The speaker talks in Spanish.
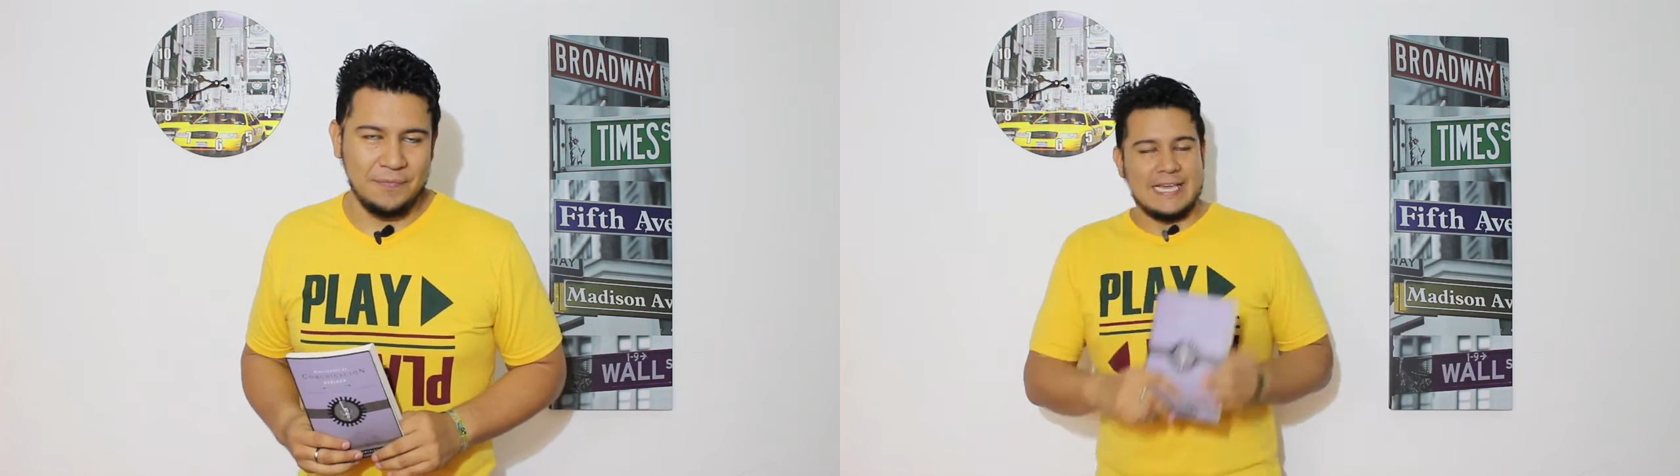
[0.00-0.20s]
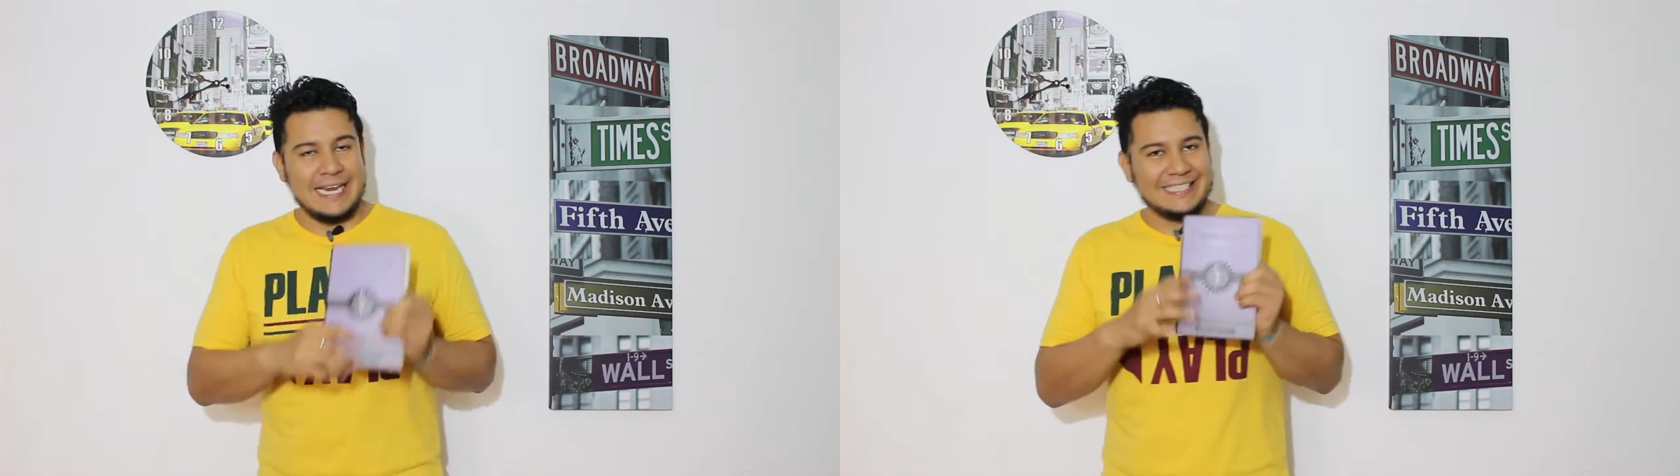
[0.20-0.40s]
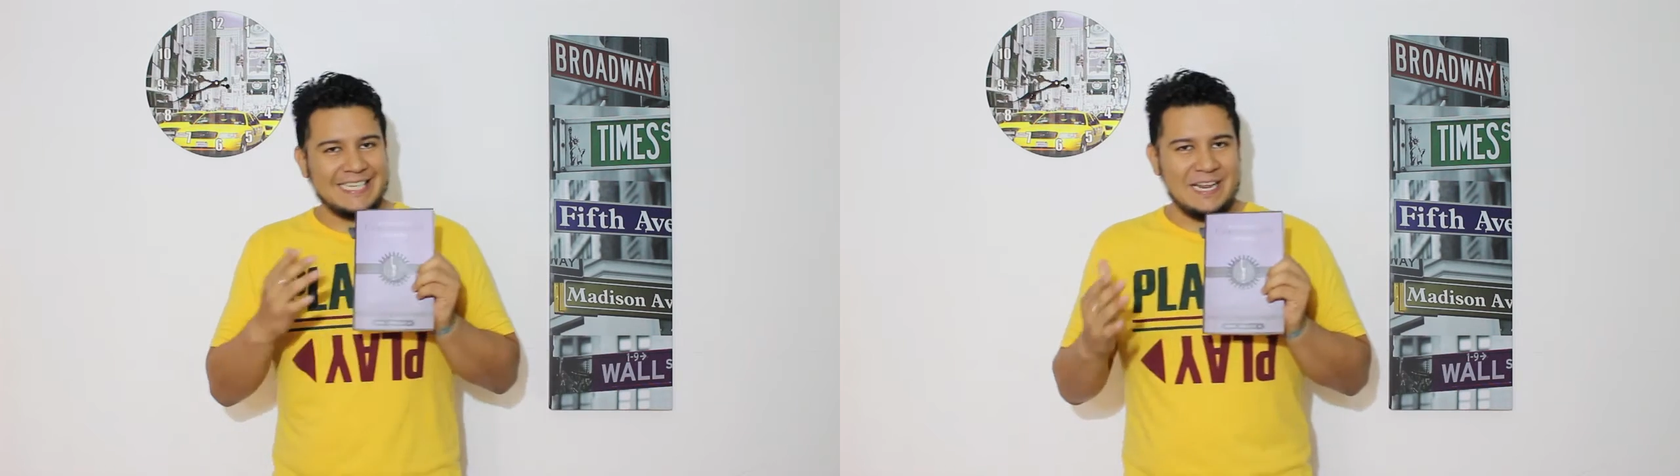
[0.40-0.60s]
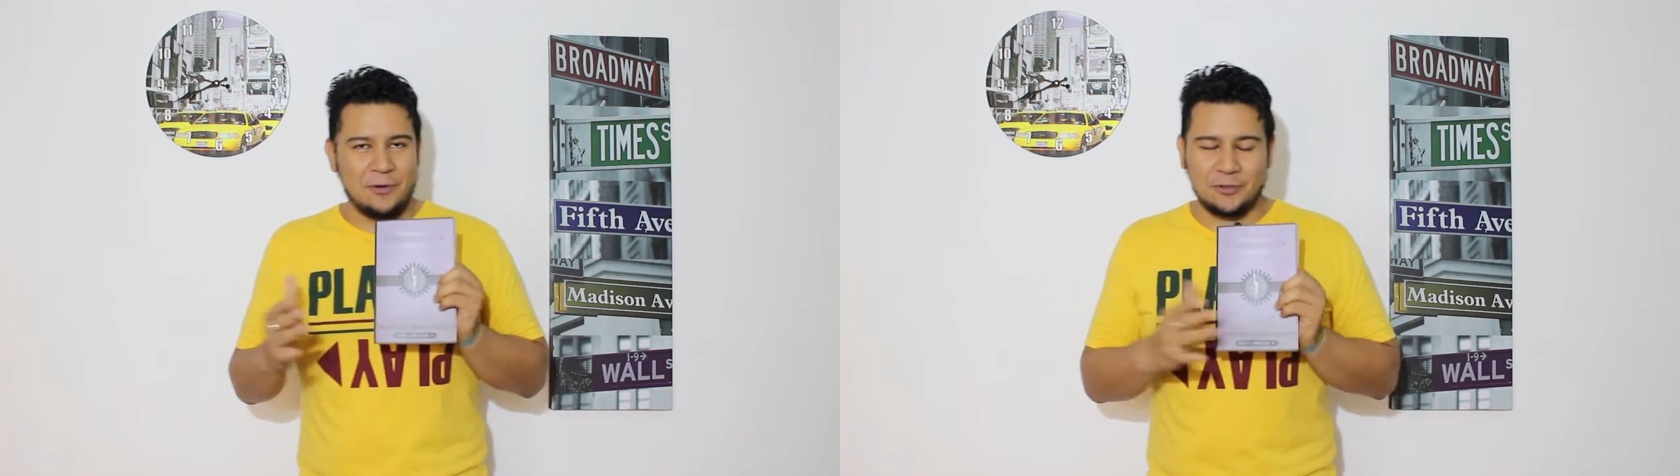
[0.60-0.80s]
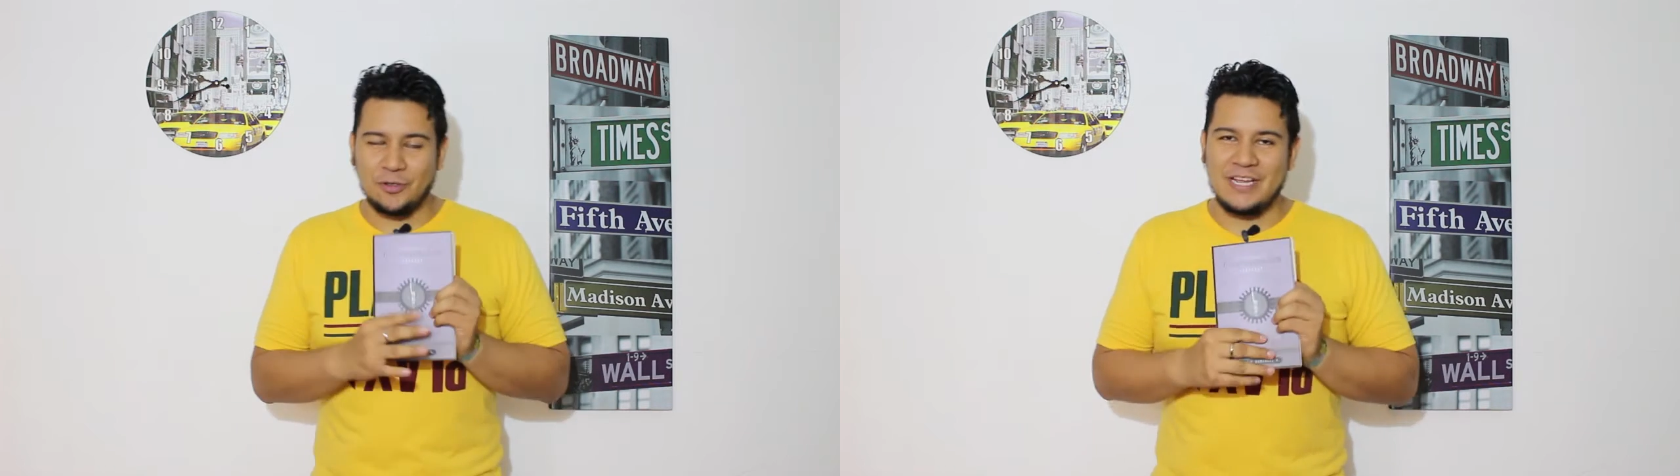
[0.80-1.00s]
Y en este
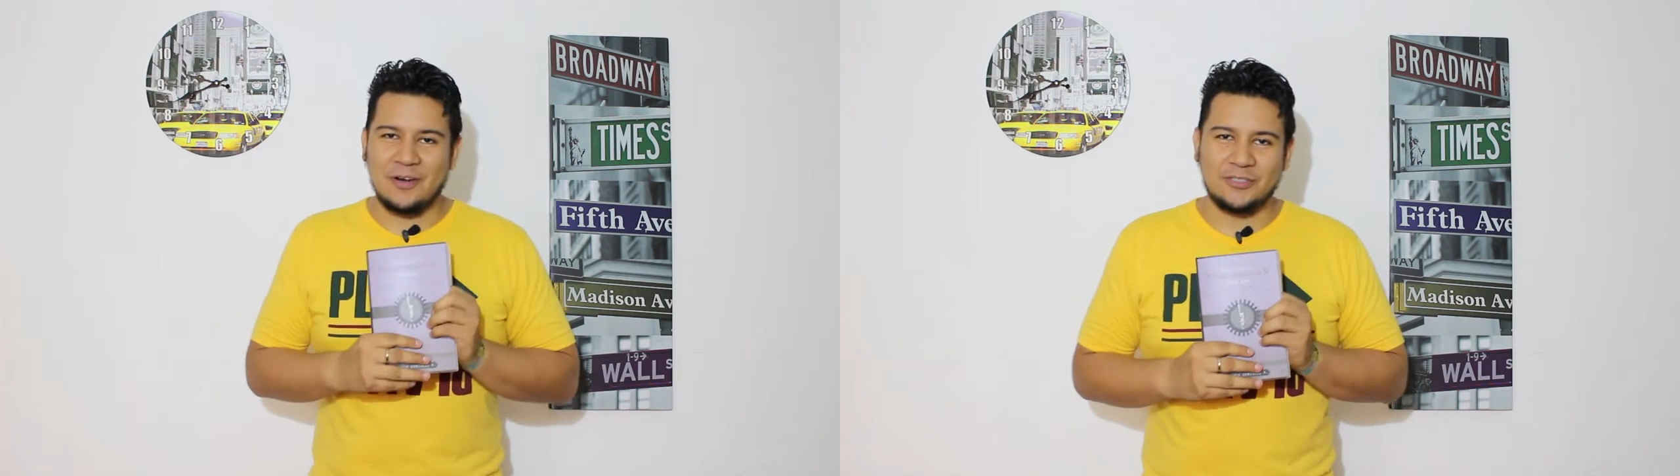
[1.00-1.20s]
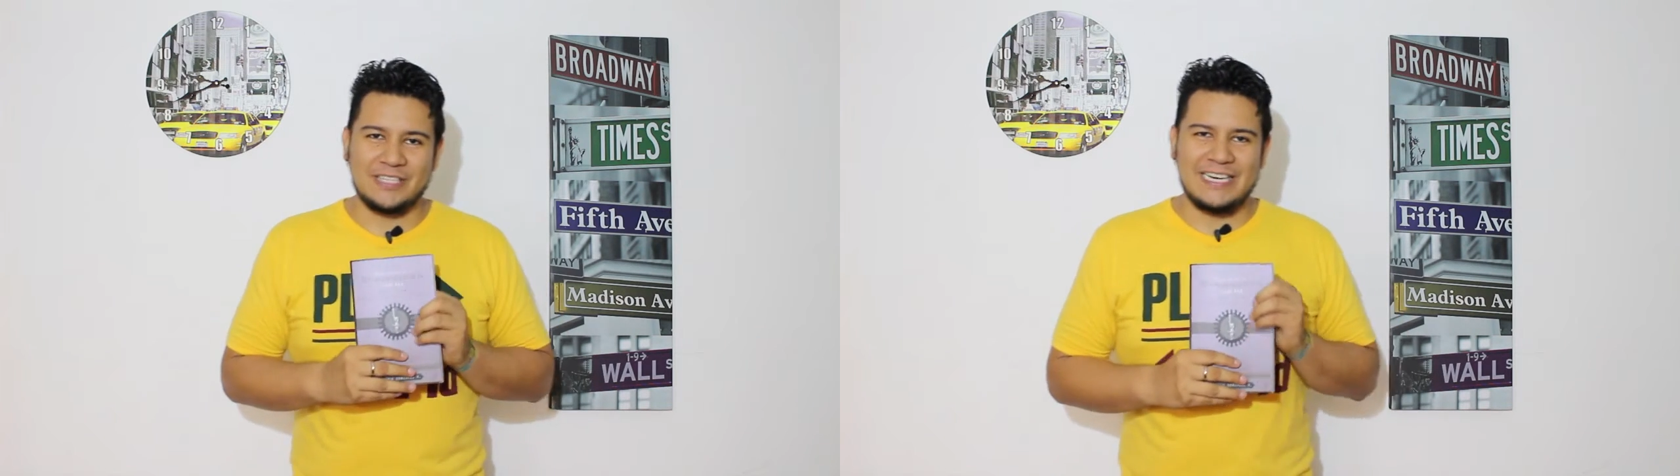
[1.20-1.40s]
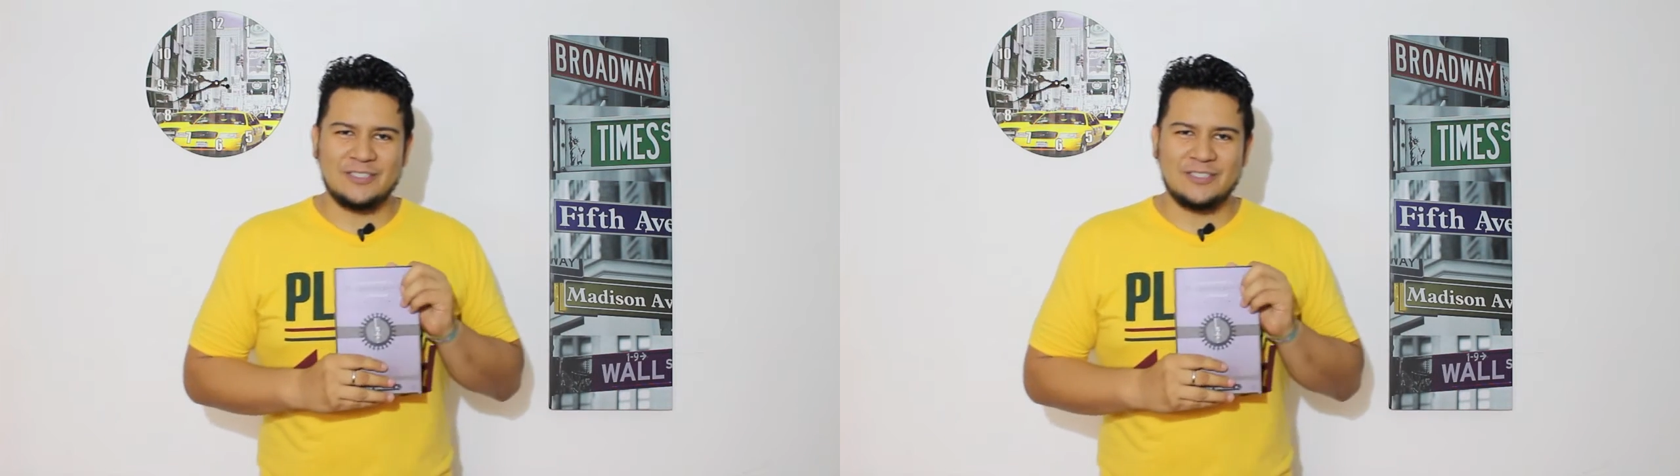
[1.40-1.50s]
libro Sonia González